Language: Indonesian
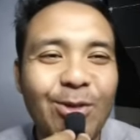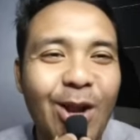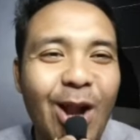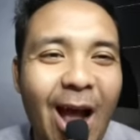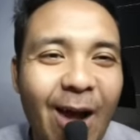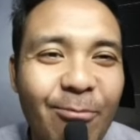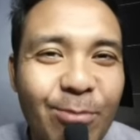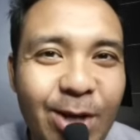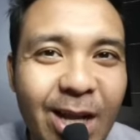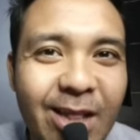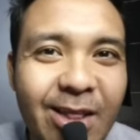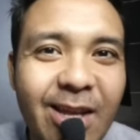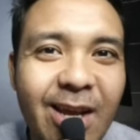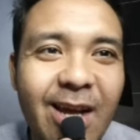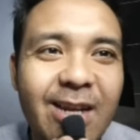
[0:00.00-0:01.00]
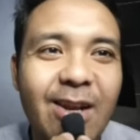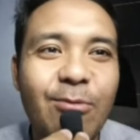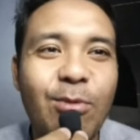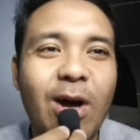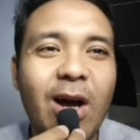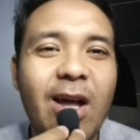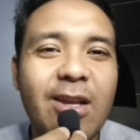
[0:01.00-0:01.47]
terupdate ya ada di
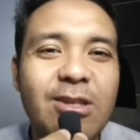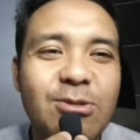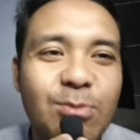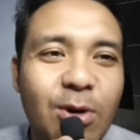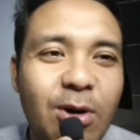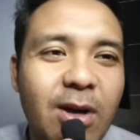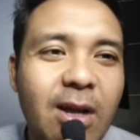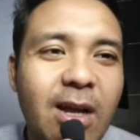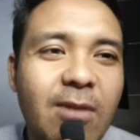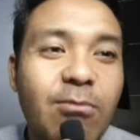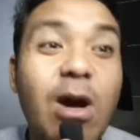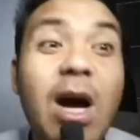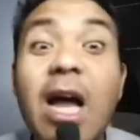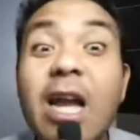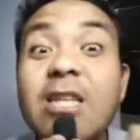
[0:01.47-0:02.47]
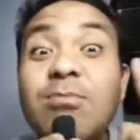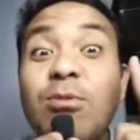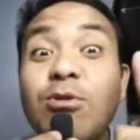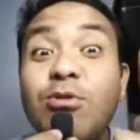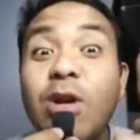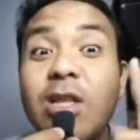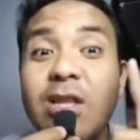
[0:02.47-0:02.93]
Bang Harisbo Bang
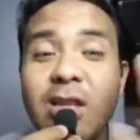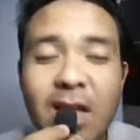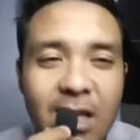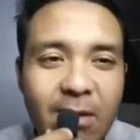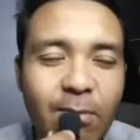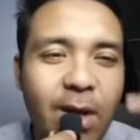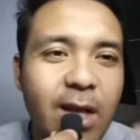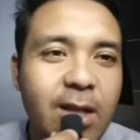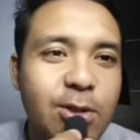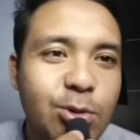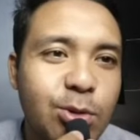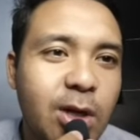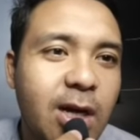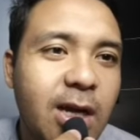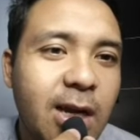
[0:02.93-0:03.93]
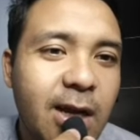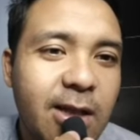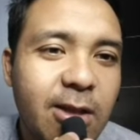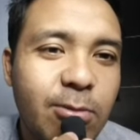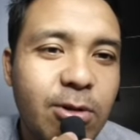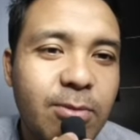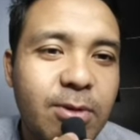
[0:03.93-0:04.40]
Harisbo juga ternyata main juga
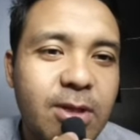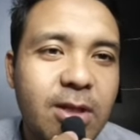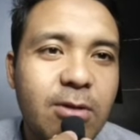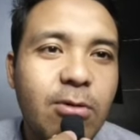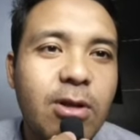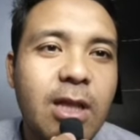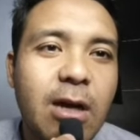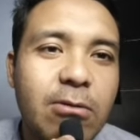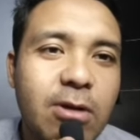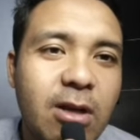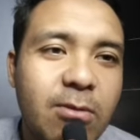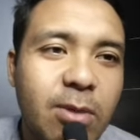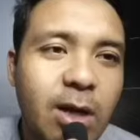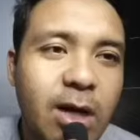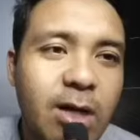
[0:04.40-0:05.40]
teman-teman jadi gue tahu dari Bang